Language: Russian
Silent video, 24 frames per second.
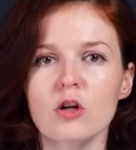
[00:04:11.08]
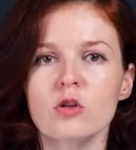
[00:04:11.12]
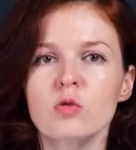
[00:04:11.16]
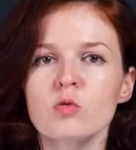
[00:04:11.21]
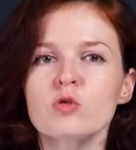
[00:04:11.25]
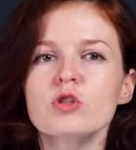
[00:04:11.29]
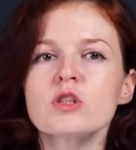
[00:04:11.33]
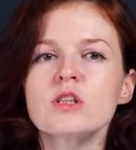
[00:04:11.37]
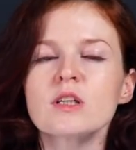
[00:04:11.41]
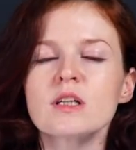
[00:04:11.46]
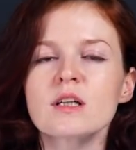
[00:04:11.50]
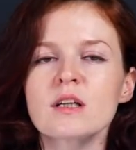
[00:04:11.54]

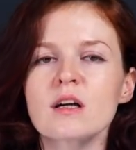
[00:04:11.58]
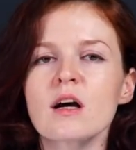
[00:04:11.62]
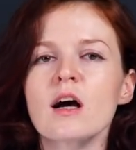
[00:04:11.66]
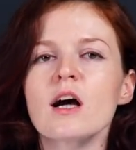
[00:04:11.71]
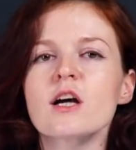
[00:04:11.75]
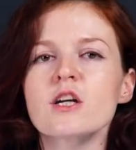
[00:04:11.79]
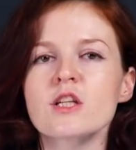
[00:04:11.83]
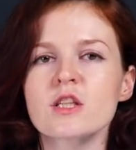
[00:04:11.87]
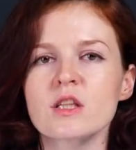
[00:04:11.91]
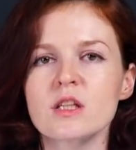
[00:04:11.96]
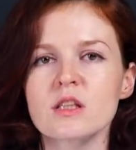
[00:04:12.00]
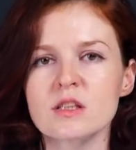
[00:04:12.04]
Нужно
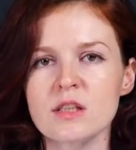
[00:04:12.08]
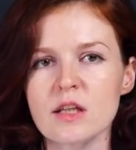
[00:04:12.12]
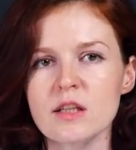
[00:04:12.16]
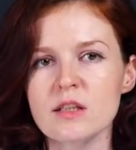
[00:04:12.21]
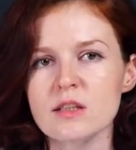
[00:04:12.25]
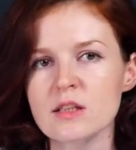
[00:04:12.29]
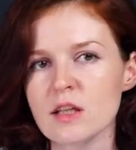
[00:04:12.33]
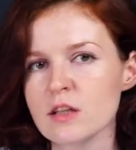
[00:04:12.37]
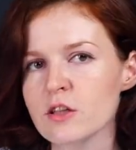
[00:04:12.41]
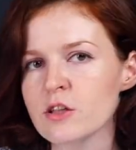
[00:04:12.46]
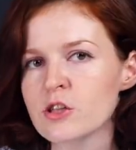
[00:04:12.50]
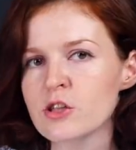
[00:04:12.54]
каждый день
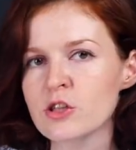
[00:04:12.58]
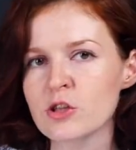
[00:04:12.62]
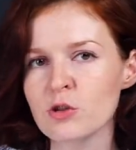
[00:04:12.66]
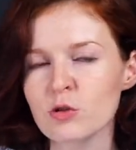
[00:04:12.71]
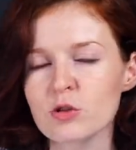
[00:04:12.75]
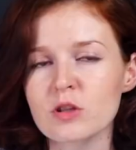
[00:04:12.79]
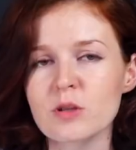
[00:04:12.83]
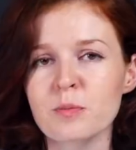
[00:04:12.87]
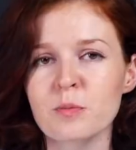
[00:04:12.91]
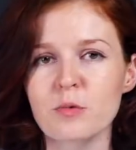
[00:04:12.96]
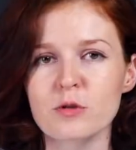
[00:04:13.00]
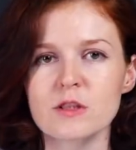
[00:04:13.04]
делать
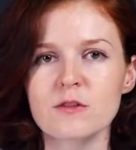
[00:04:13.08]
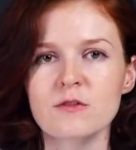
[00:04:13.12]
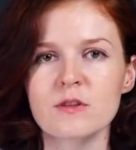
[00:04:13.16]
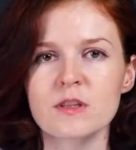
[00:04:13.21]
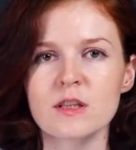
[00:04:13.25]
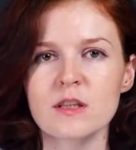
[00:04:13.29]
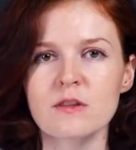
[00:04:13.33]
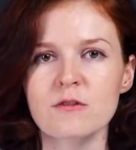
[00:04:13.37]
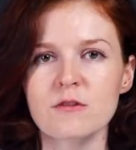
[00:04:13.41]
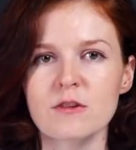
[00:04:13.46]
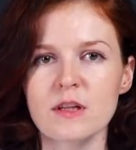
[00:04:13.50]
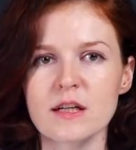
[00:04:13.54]
что-то против
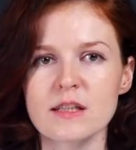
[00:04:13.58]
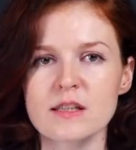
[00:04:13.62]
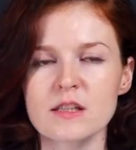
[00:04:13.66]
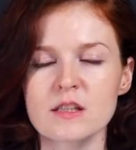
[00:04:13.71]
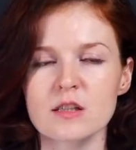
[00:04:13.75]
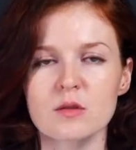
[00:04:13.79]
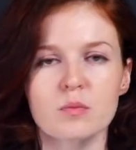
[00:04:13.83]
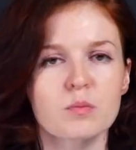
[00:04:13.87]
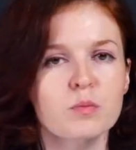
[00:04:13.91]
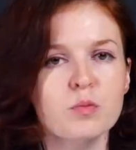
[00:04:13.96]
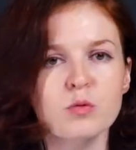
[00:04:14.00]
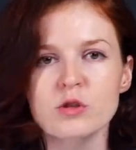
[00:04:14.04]
этой
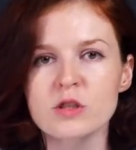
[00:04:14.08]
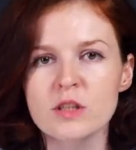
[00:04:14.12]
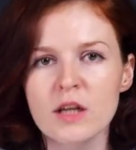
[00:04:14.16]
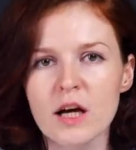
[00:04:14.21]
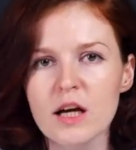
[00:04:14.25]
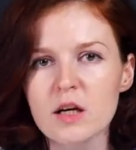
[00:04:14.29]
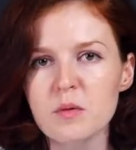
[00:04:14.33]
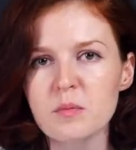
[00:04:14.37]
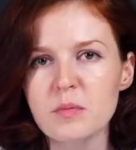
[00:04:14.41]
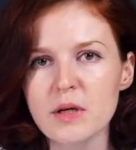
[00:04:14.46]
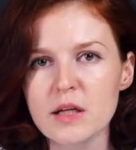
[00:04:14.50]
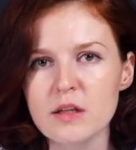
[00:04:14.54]
власти.
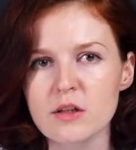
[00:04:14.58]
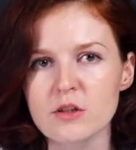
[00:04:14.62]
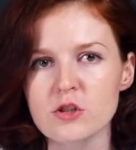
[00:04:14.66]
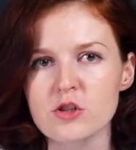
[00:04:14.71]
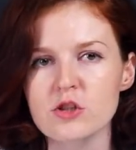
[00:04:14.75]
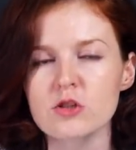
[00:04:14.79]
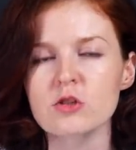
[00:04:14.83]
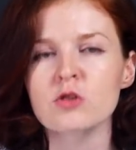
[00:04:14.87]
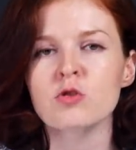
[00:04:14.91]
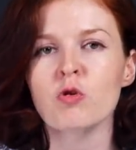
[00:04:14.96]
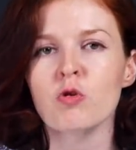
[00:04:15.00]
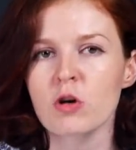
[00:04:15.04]
Пускай мелочь,
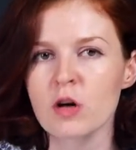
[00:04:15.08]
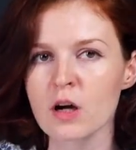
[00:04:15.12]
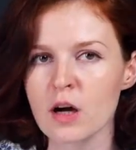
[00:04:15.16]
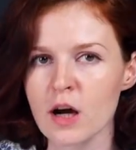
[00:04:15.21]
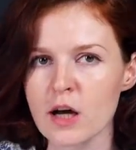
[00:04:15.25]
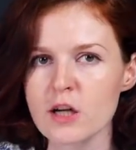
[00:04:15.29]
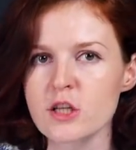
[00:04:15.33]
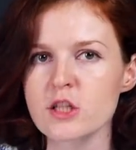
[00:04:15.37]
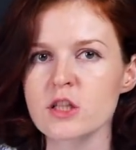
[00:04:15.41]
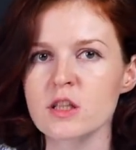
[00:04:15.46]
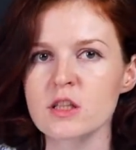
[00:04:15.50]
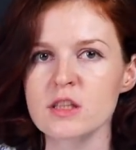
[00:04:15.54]
но
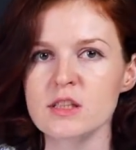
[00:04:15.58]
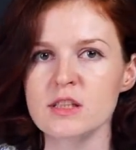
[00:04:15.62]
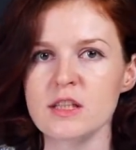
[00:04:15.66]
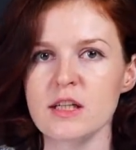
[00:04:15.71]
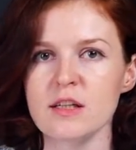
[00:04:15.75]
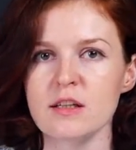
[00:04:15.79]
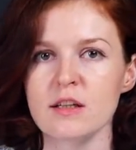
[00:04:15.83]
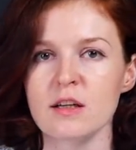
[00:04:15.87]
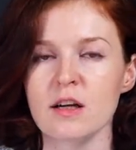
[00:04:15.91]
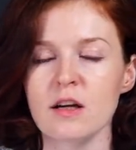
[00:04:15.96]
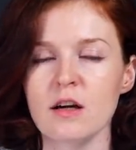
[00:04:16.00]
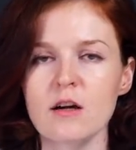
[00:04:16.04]
каждый
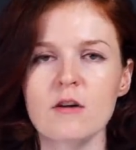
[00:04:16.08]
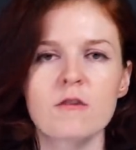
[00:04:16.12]
день.